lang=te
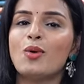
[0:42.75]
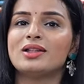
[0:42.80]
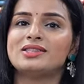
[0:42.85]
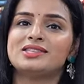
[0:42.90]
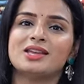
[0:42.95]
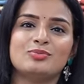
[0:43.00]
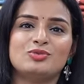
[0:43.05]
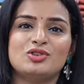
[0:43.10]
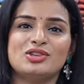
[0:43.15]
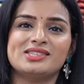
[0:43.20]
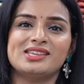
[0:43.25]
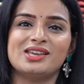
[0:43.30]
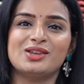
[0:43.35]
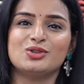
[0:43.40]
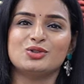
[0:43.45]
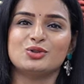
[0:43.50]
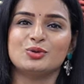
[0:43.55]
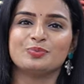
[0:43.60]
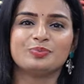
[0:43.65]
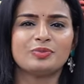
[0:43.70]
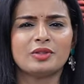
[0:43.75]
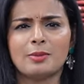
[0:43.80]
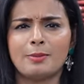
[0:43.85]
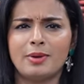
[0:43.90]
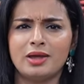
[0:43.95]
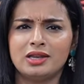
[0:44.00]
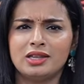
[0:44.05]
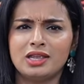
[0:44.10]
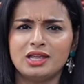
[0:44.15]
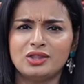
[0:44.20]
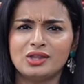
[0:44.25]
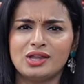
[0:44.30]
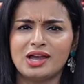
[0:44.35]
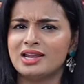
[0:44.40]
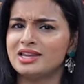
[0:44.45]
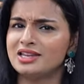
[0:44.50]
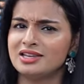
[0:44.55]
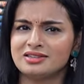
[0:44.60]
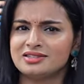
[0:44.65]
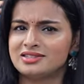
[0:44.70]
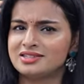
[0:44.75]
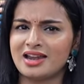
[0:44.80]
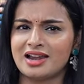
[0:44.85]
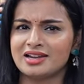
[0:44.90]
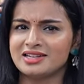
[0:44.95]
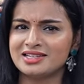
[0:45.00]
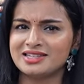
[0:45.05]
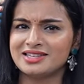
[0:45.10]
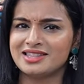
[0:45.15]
వాట్సాప్ చేసేయచ్చు మరి ఇంకెందుకు కాలేజ్ స్టార్ట్